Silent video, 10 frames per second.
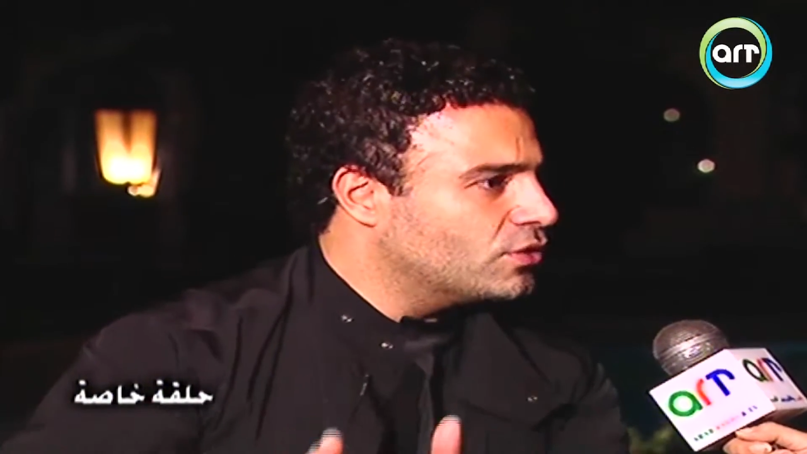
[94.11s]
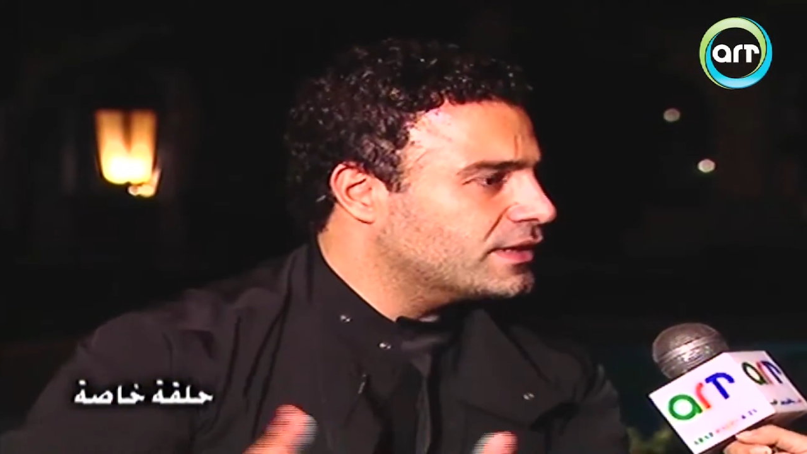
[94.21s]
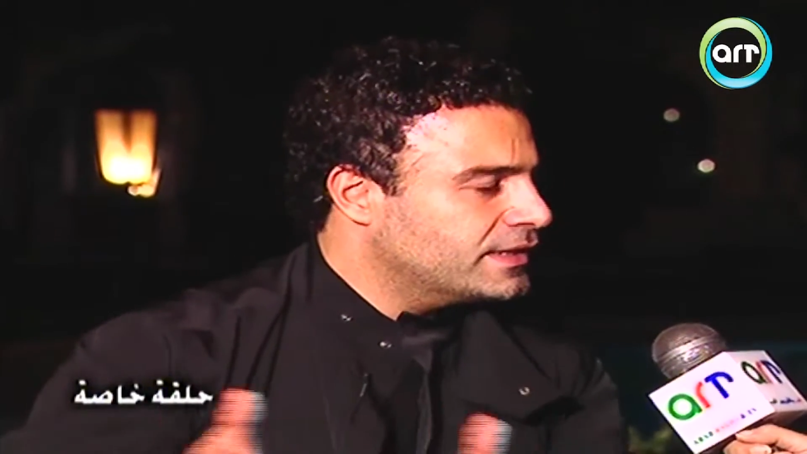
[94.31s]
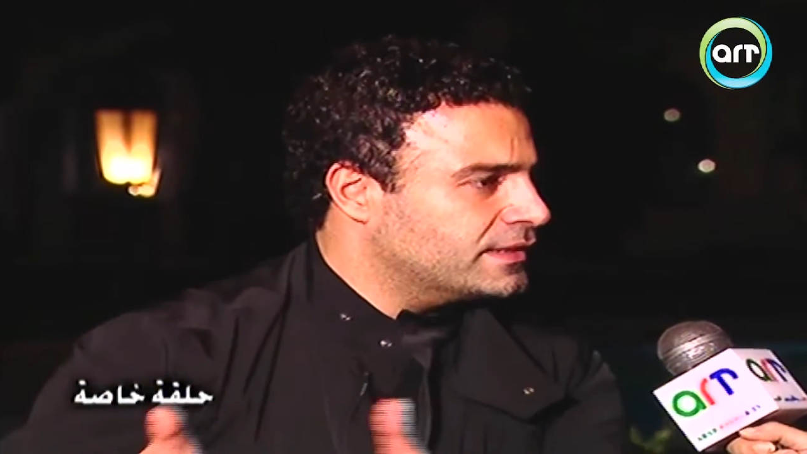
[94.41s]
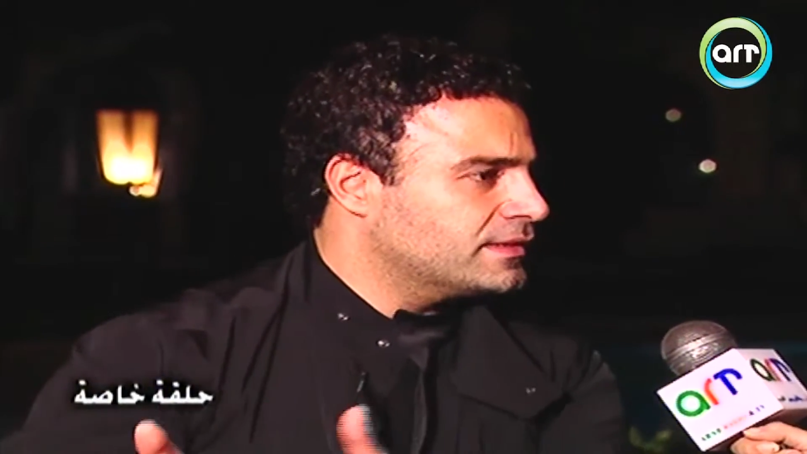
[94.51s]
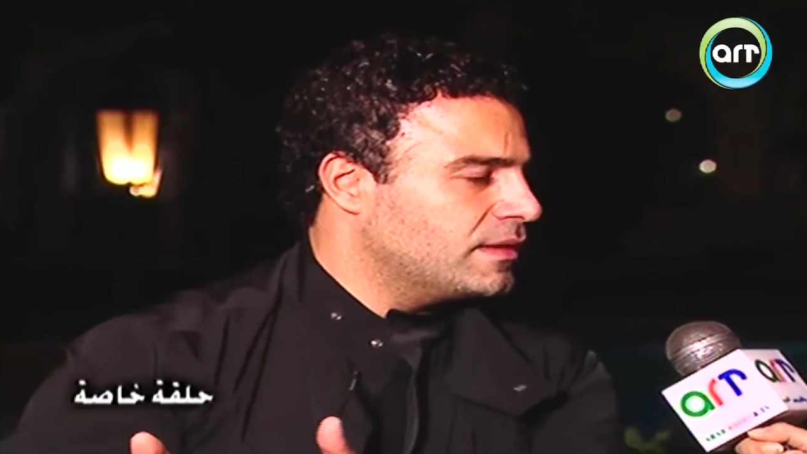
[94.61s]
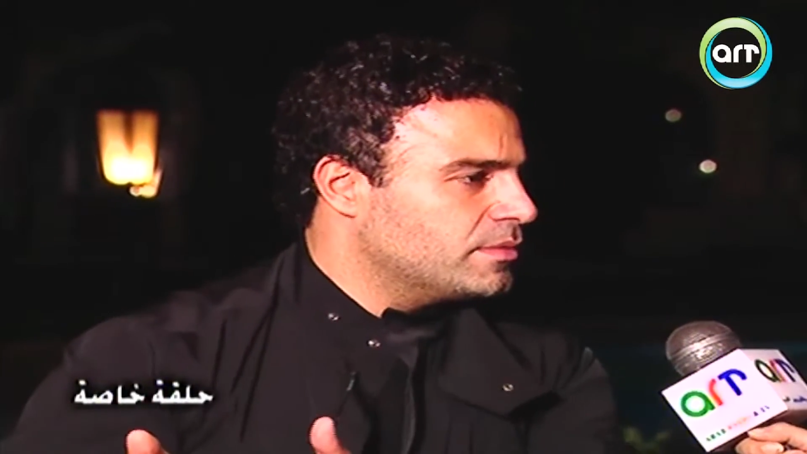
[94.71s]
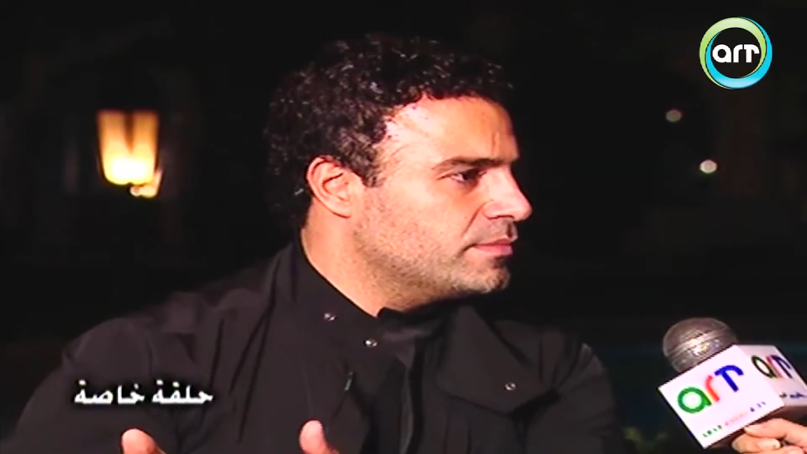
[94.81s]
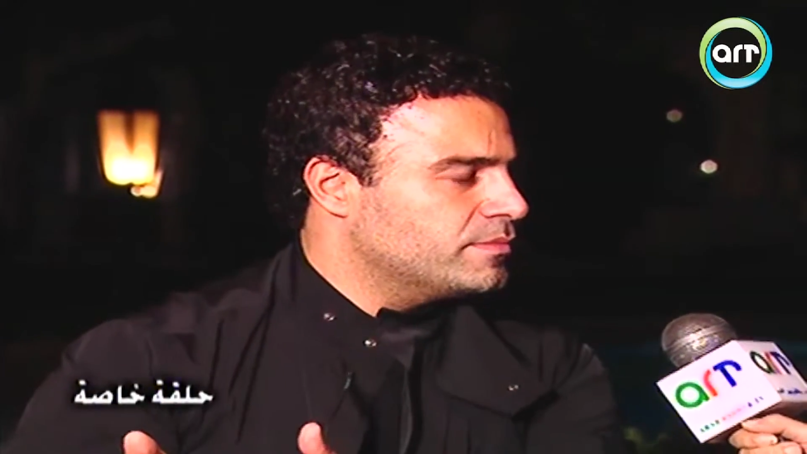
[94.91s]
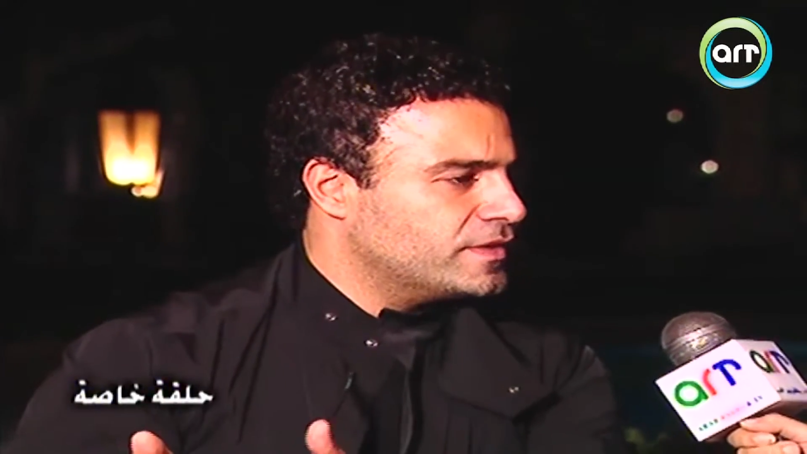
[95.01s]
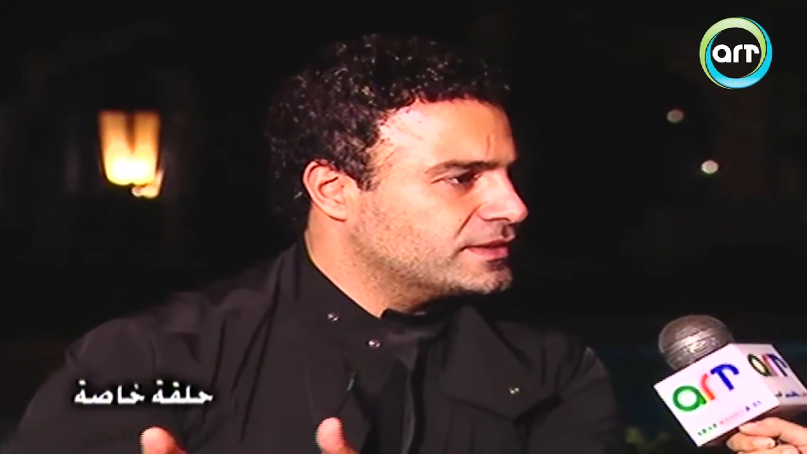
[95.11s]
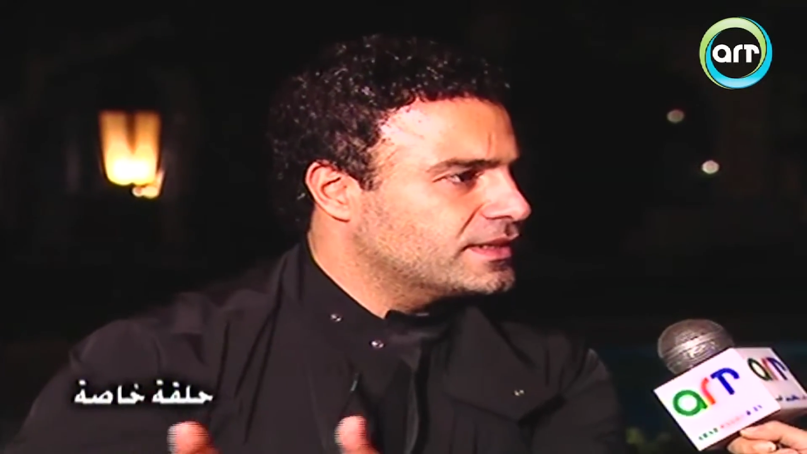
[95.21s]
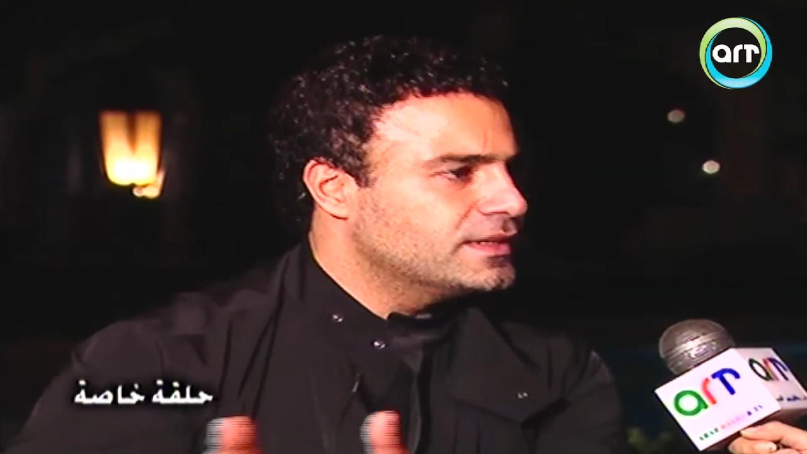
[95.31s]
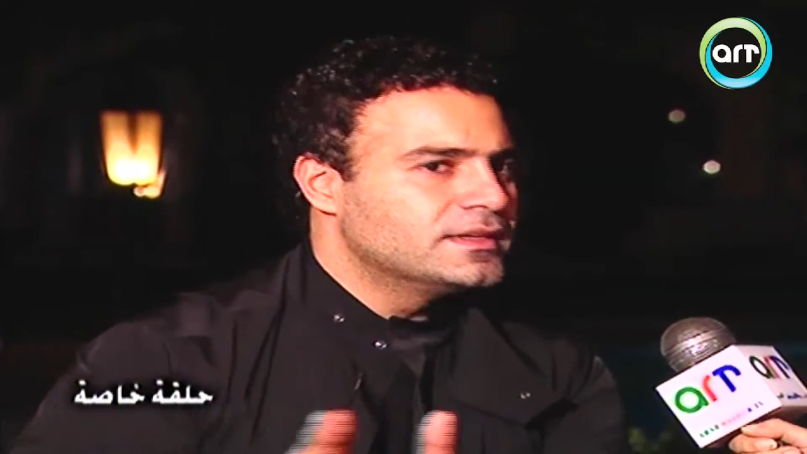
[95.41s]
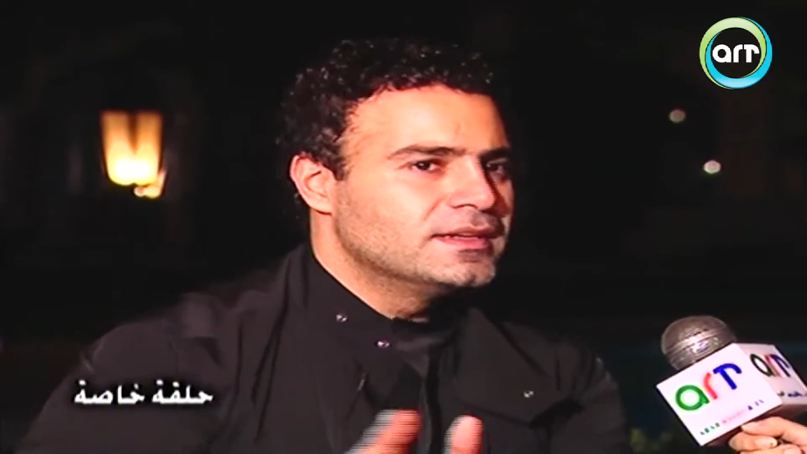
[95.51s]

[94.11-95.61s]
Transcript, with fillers: هول كانت قبل فتره